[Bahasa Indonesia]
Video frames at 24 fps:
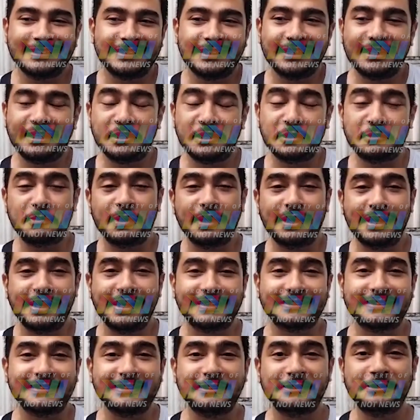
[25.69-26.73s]
di kehidupan
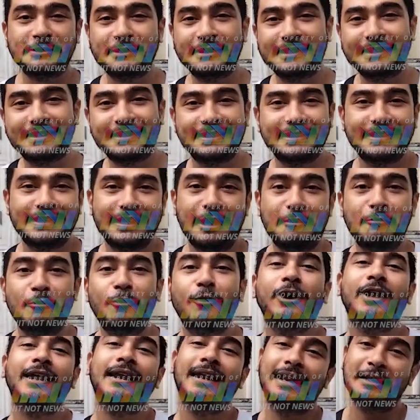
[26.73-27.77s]
asli tuh kita nggak
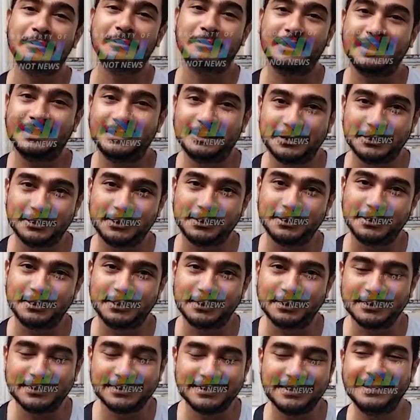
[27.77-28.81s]
mungkin lah begitu.
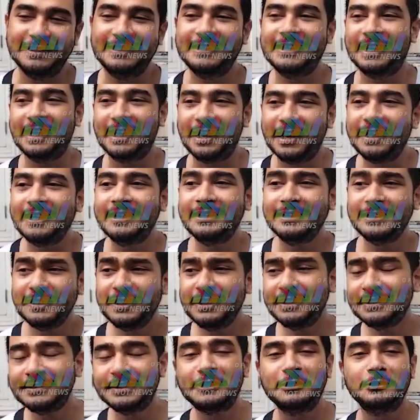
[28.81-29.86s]
Jadi ya
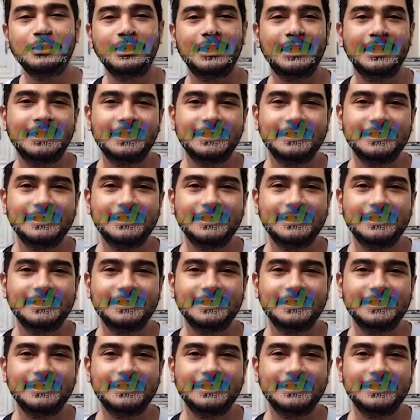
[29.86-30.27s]
ya seru lah.